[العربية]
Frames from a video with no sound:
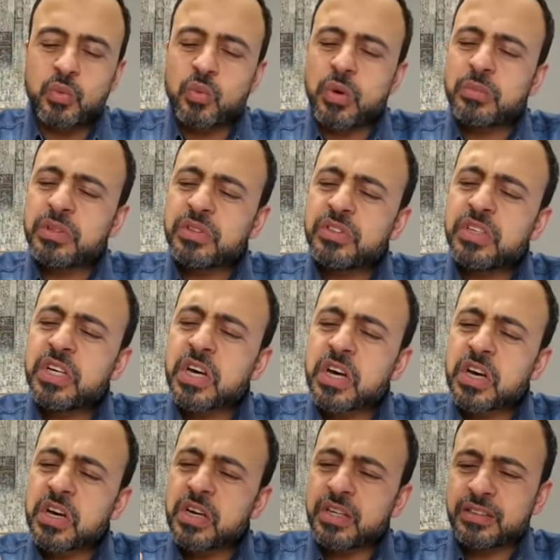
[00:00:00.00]
ومن
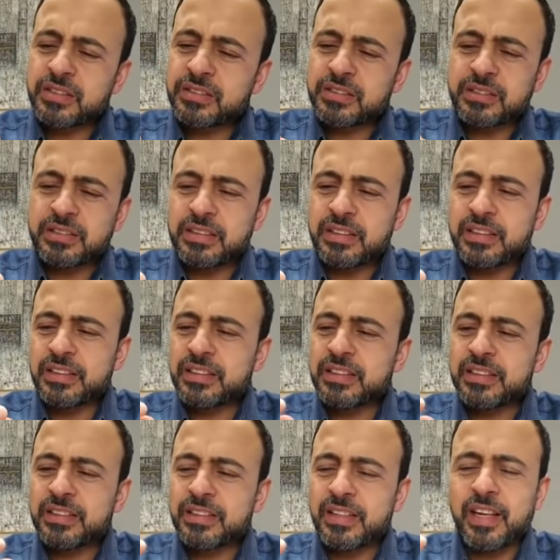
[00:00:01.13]
ضيق
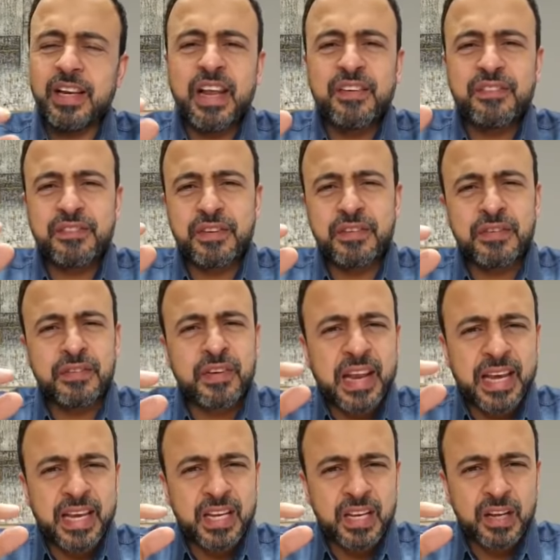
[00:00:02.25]
آه، اللف في
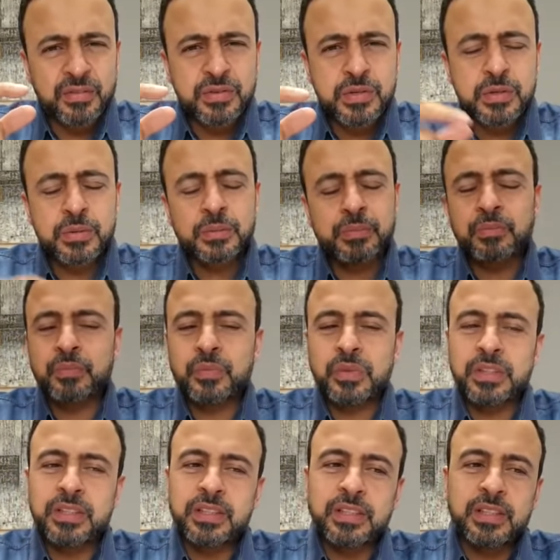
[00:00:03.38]
فلك النفس
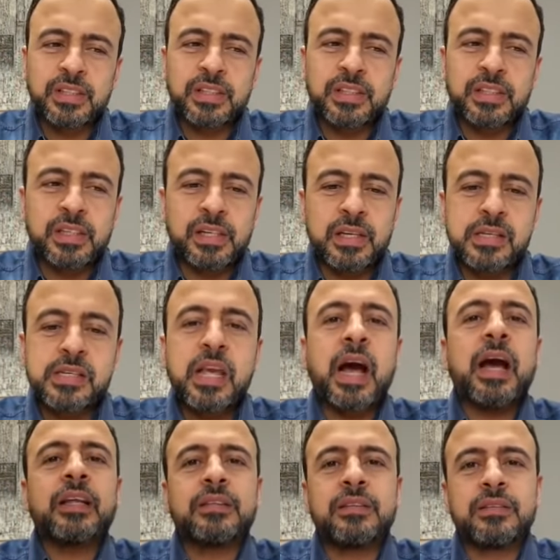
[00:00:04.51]

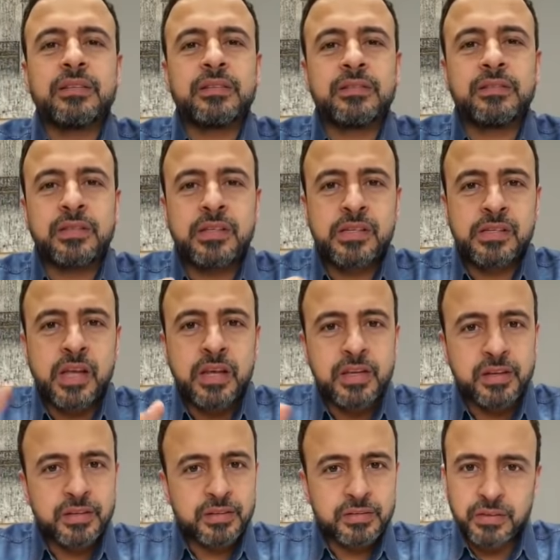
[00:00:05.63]
لسعة
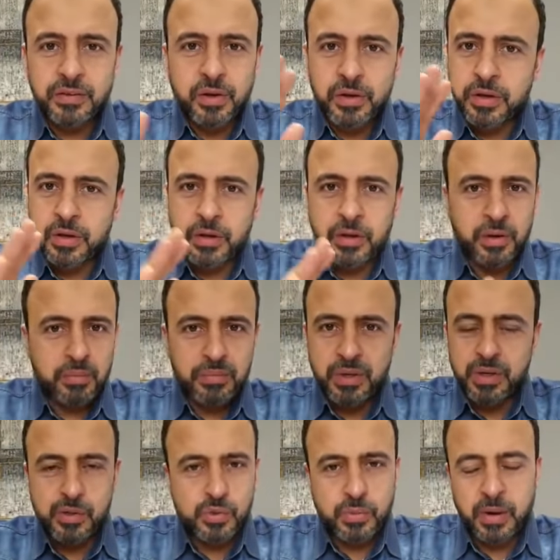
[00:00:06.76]
السير في طريق ربنا
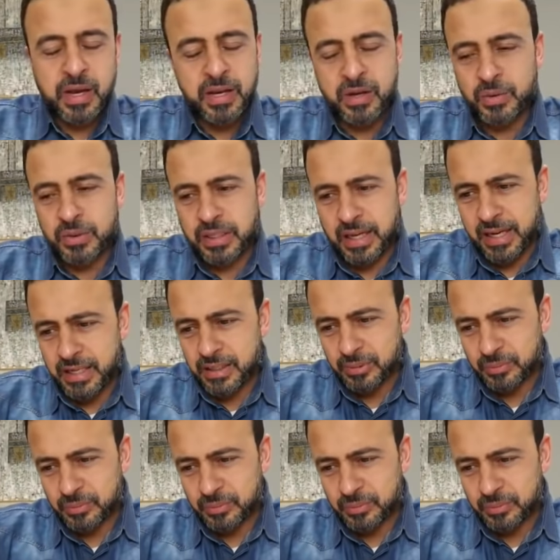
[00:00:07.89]
سبحانه وتعالى